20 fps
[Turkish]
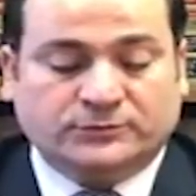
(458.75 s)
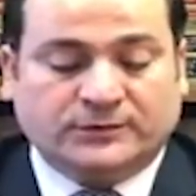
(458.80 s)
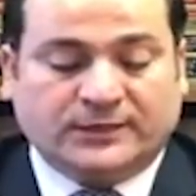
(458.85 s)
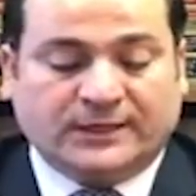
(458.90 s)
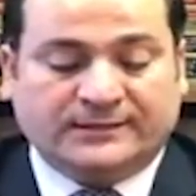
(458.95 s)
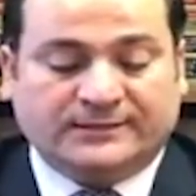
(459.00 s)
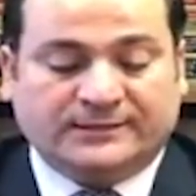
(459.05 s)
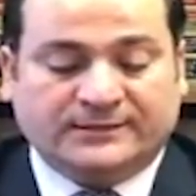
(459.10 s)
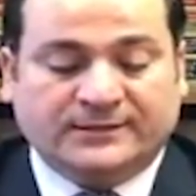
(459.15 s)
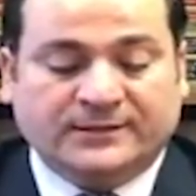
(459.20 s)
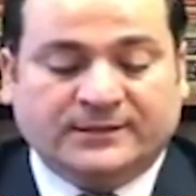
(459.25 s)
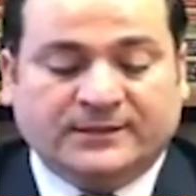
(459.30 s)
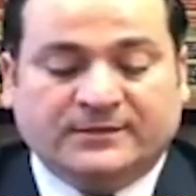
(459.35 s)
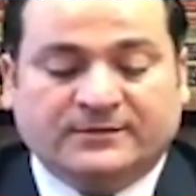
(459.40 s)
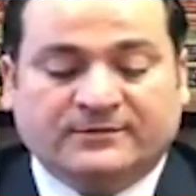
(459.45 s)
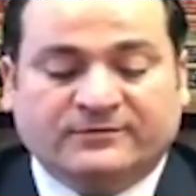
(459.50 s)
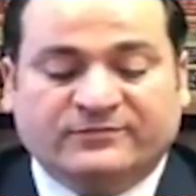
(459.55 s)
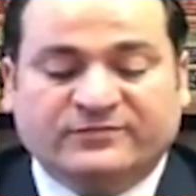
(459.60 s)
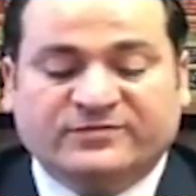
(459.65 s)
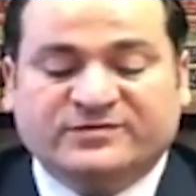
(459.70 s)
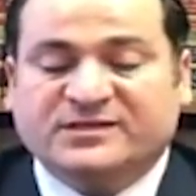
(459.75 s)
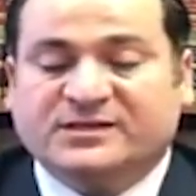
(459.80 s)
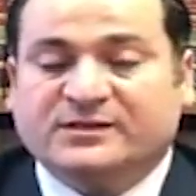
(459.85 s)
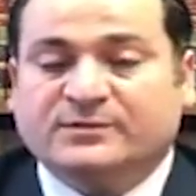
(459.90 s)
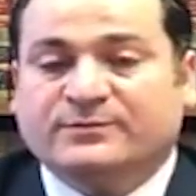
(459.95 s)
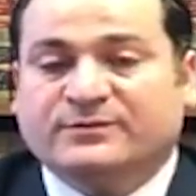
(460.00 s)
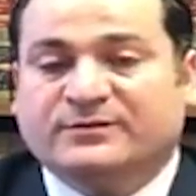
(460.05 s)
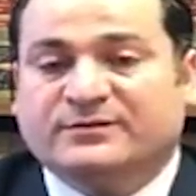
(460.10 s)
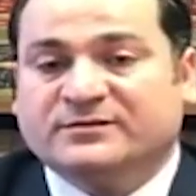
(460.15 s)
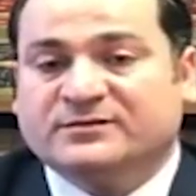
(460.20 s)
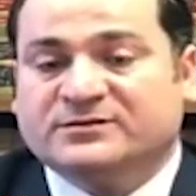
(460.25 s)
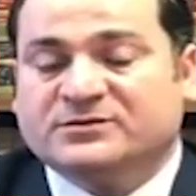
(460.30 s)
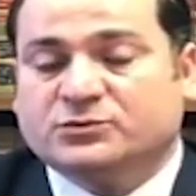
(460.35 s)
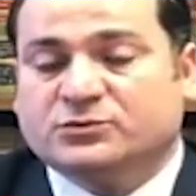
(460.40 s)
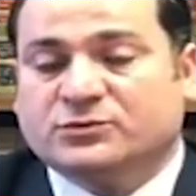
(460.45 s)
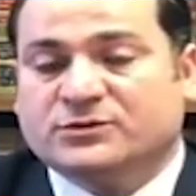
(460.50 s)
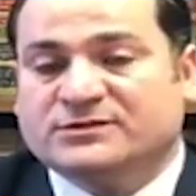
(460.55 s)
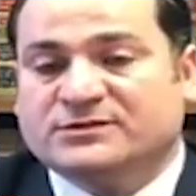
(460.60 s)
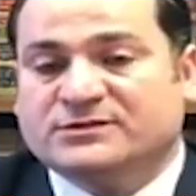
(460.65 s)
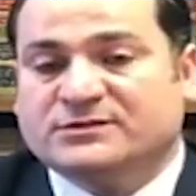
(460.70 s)
Yani vizenin bitiş
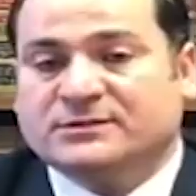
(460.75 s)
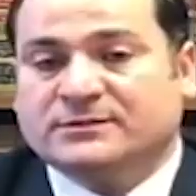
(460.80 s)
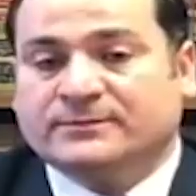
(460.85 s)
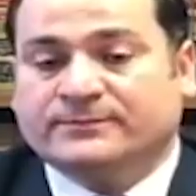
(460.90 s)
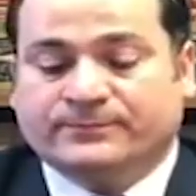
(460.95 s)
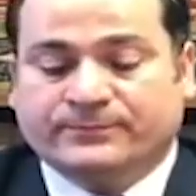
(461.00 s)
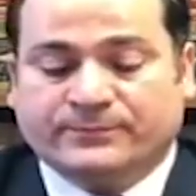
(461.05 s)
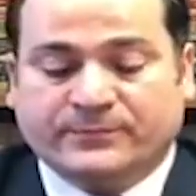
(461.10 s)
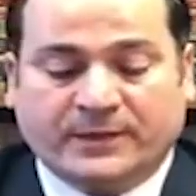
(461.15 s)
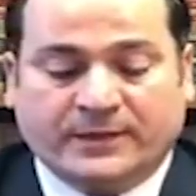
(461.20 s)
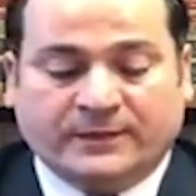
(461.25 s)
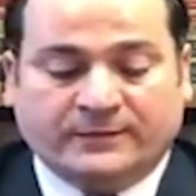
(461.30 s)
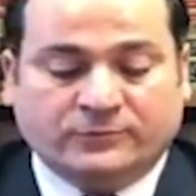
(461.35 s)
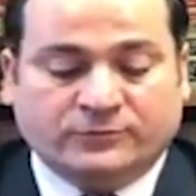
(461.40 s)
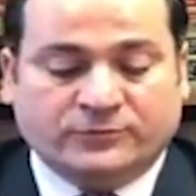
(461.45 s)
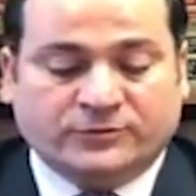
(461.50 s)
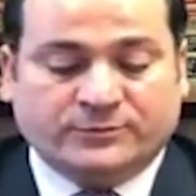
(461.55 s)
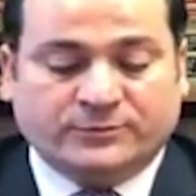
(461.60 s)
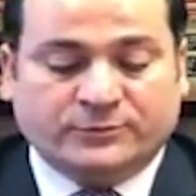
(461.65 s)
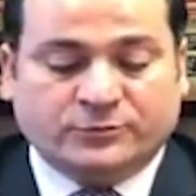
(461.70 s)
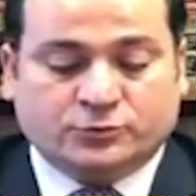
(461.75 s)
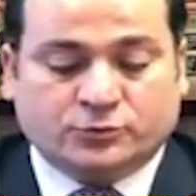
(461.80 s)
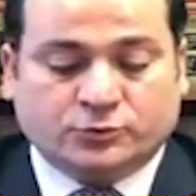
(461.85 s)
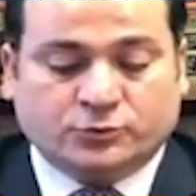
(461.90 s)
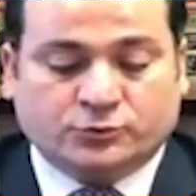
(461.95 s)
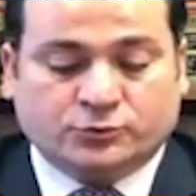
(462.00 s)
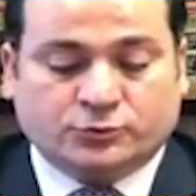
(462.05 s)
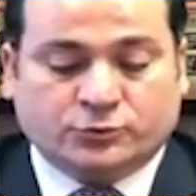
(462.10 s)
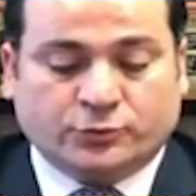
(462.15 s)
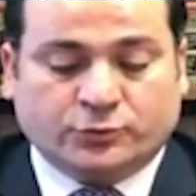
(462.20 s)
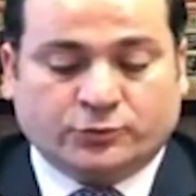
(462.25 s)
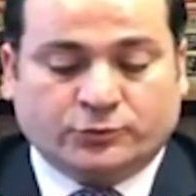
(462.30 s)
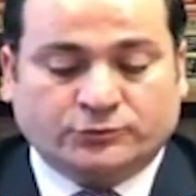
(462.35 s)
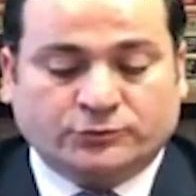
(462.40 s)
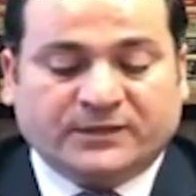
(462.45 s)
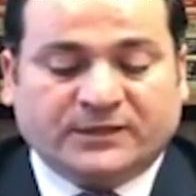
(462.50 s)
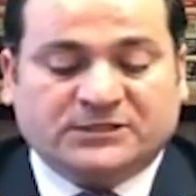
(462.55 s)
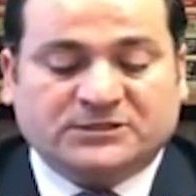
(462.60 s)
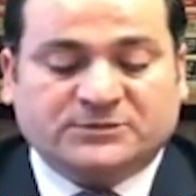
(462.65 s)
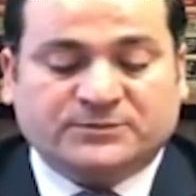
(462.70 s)
süresi Eylül 23 gözüküyor.
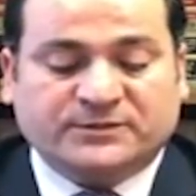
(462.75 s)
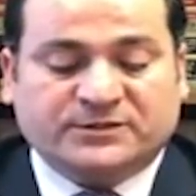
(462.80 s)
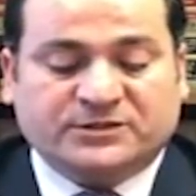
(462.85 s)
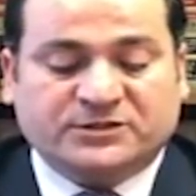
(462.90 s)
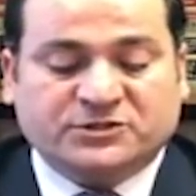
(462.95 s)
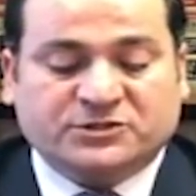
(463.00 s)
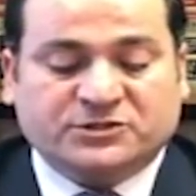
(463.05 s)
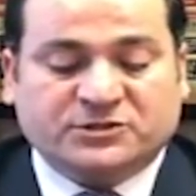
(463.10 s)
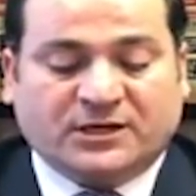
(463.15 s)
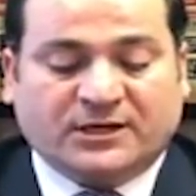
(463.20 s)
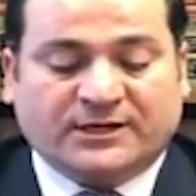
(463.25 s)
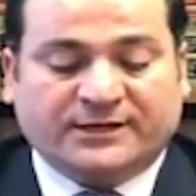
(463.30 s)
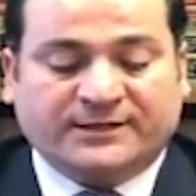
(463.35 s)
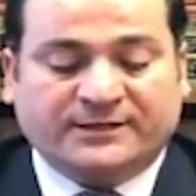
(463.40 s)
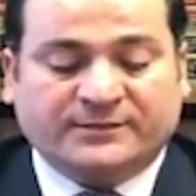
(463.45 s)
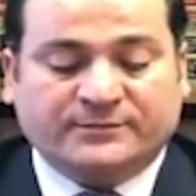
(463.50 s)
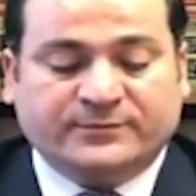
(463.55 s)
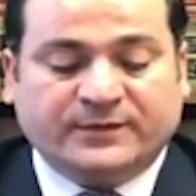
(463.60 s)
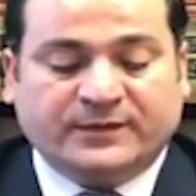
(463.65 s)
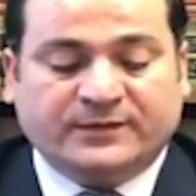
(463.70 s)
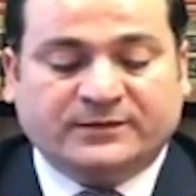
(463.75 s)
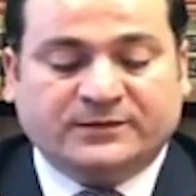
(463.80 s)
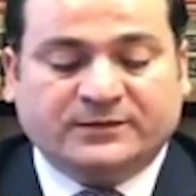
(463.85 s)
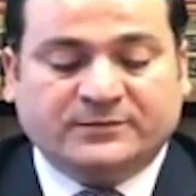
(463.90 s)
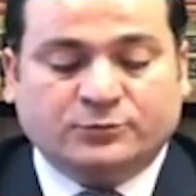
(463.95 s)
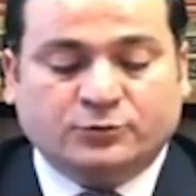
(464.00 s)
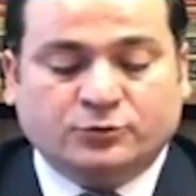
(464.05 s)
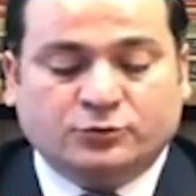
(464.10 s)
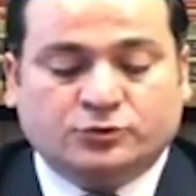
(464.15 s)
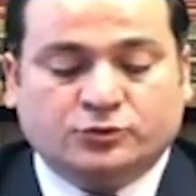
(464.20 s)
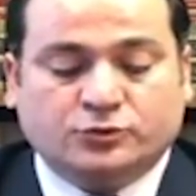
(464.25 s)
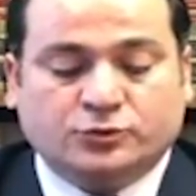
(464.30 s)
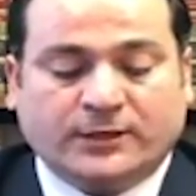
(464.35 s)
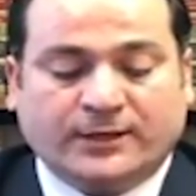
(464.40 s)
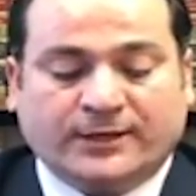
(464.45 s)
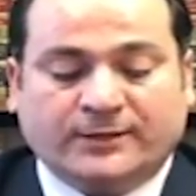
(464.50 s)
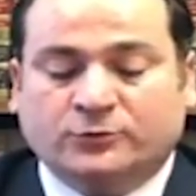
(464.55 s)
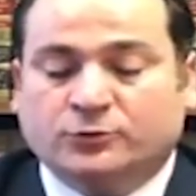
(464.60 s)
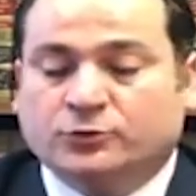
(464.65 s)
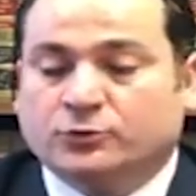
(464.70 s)
İş bitiş tarihimde 23
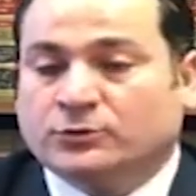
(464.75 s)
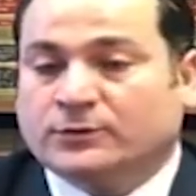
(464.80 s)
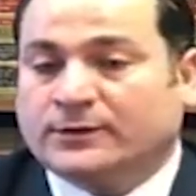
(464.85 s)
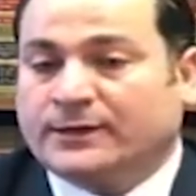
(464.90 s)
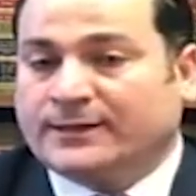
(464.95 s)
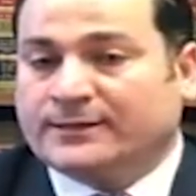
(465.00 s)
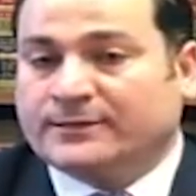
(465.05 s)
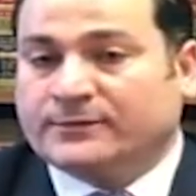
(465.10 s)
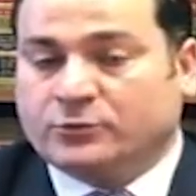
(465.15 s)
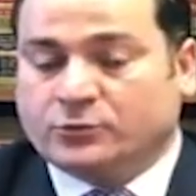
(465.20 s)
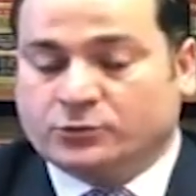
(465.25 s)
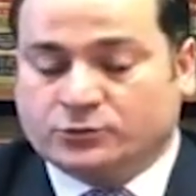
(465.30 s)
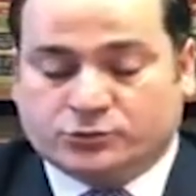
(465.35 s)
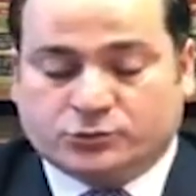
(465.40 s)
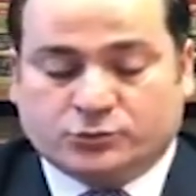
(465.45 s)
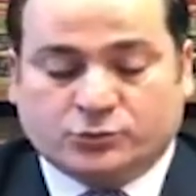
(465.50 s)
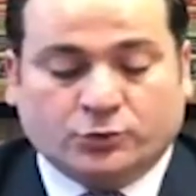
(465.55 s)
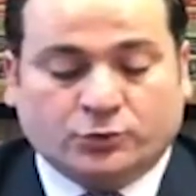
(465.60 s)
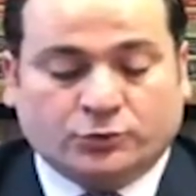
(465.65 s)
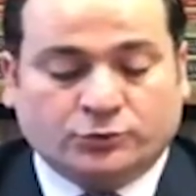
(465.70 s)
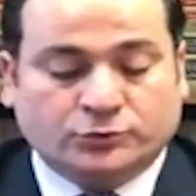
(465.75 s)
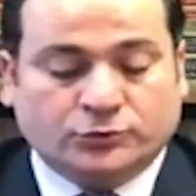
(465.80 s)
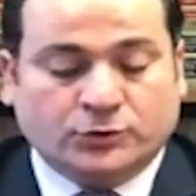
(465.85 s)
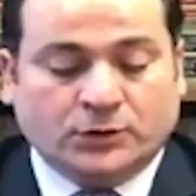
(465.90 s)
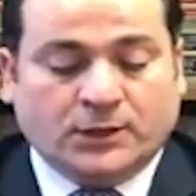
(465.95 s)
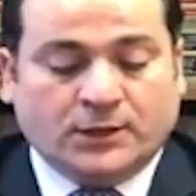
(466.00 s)
Eylül olarak gözüküyor.